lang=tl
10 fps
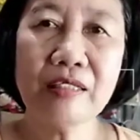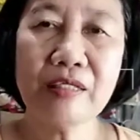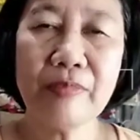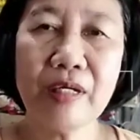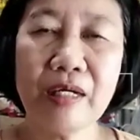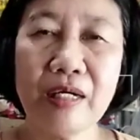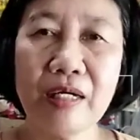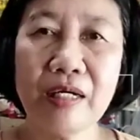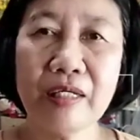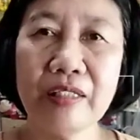Sa mga
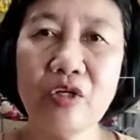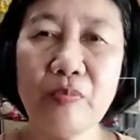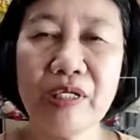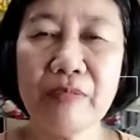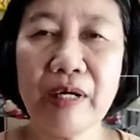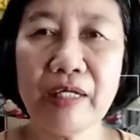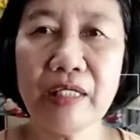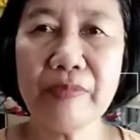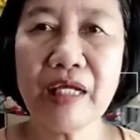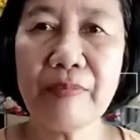hindi ko pa
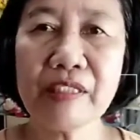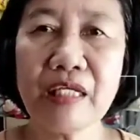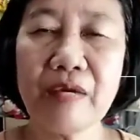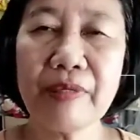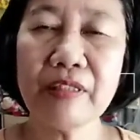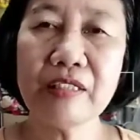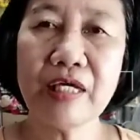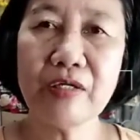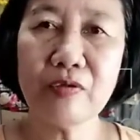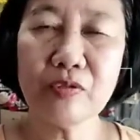nabanggit, maraming salamat din sa
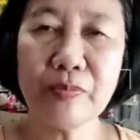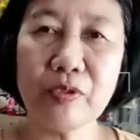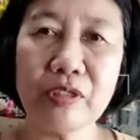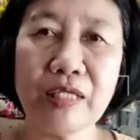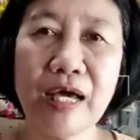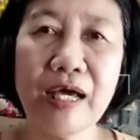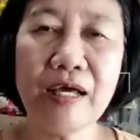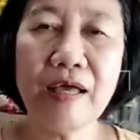inyong suporta.